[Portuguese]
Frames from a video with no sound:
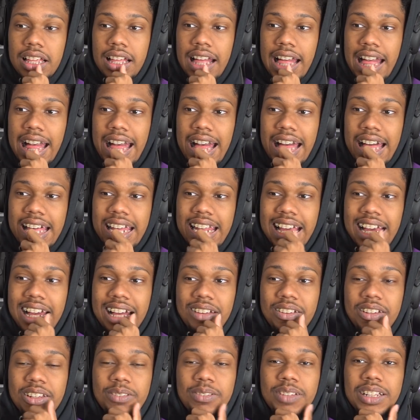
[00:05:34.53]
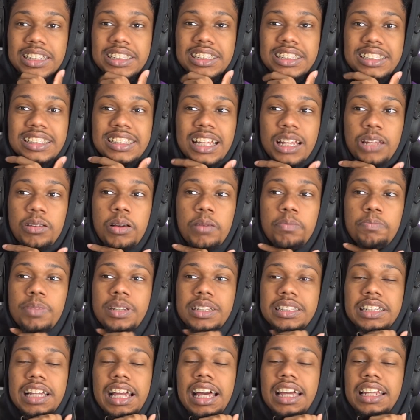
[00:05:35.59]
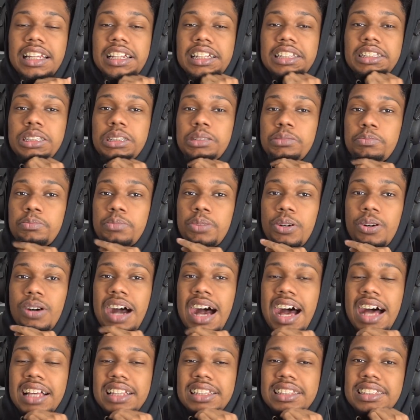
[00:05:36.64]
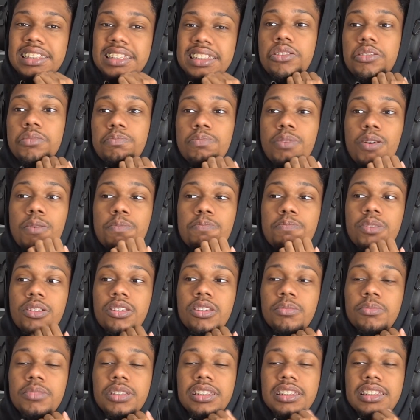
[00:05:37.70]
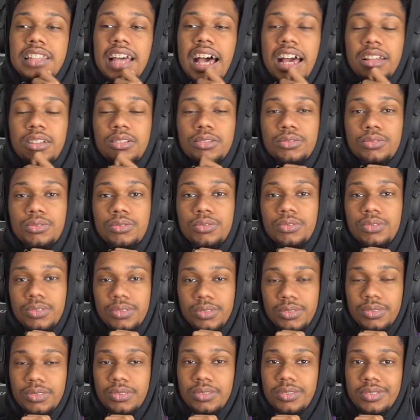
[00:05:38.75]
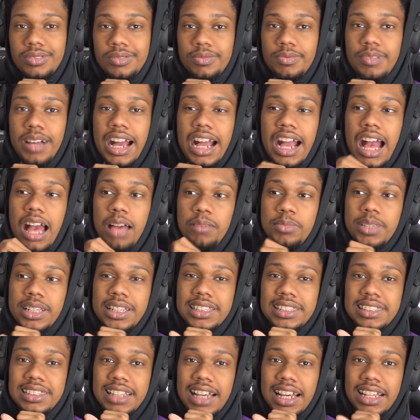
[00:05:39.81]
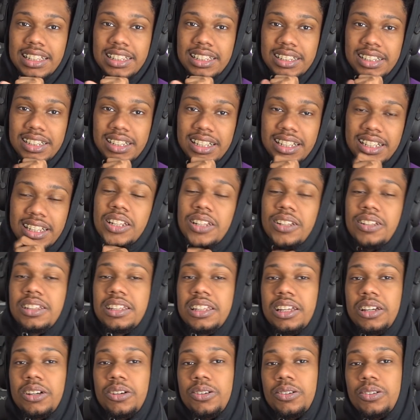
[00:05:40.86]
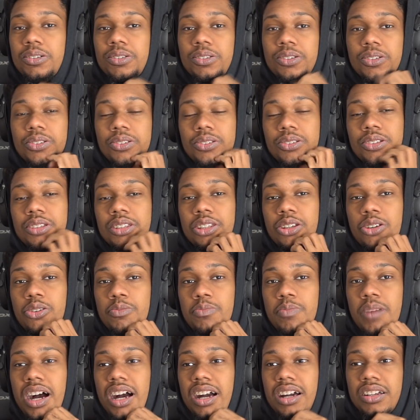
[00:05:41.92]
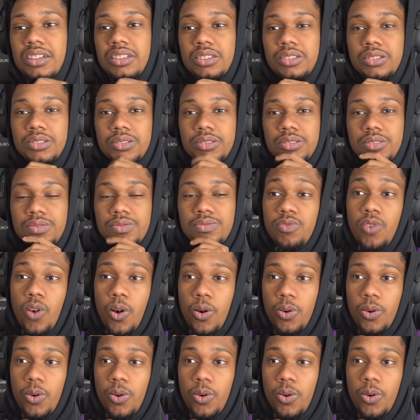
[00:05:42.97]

Caraca, mano, imagina você tá numa pescaria de boaço, hipopótamo, dá-lhe um, uma cabeçada na, no, teu, no teu barco, tu voa